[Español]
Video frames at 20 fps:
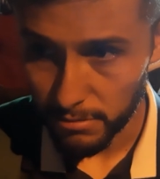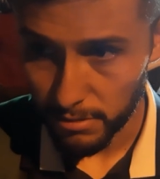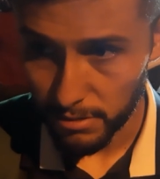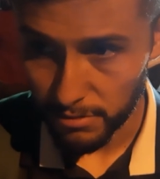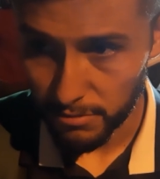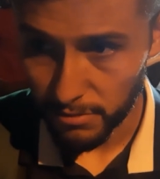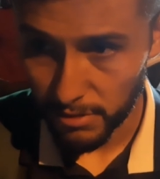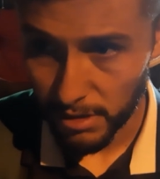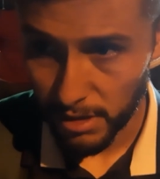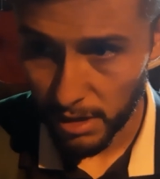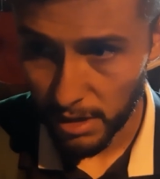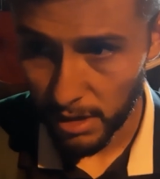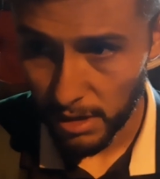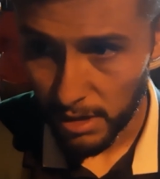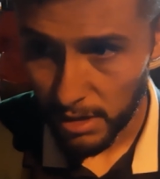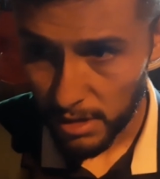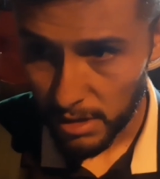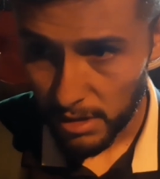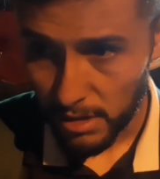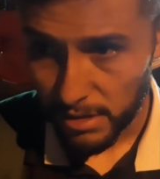Eso ya,
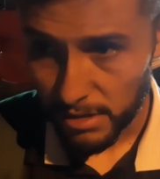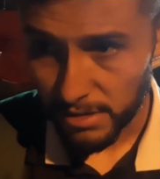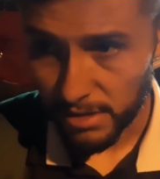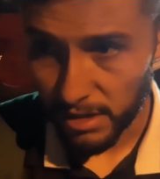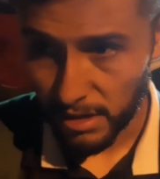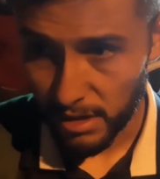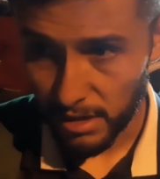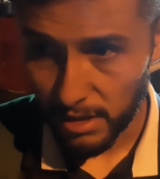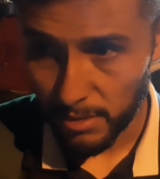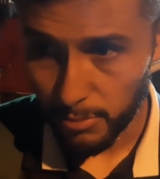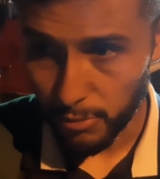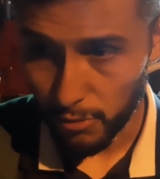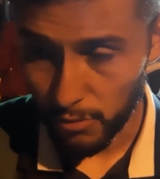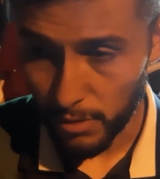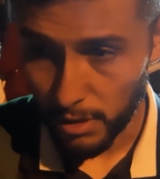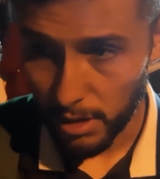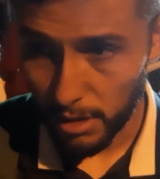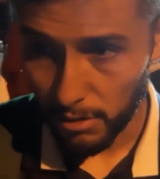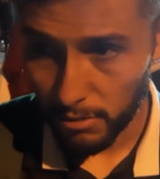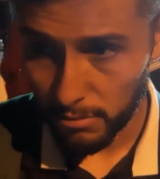ya queda por un
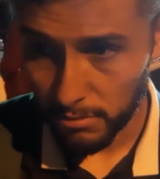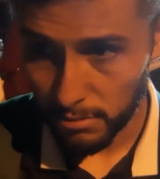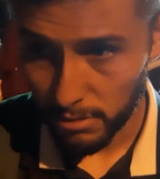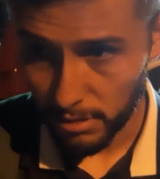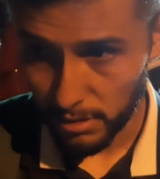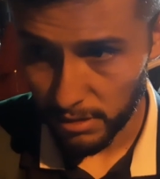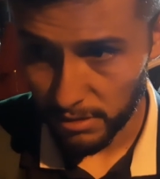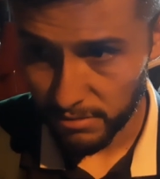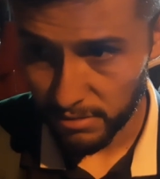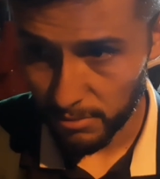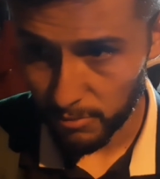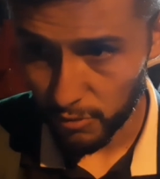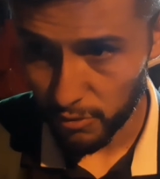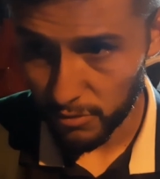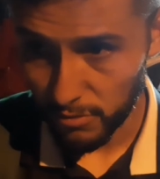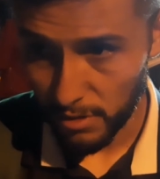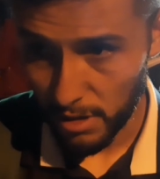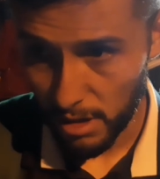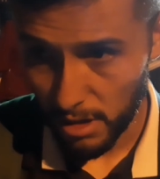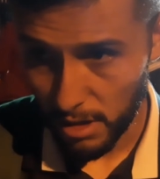lado, eh, ya estamos
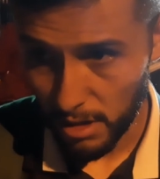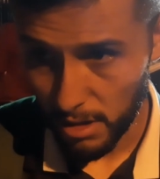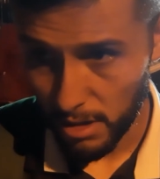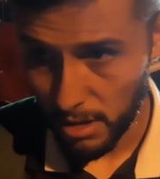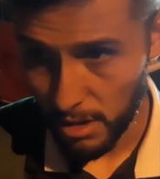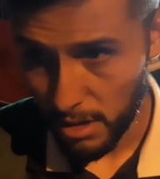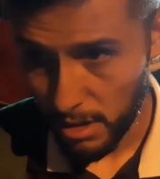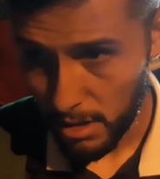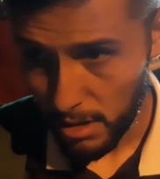eh,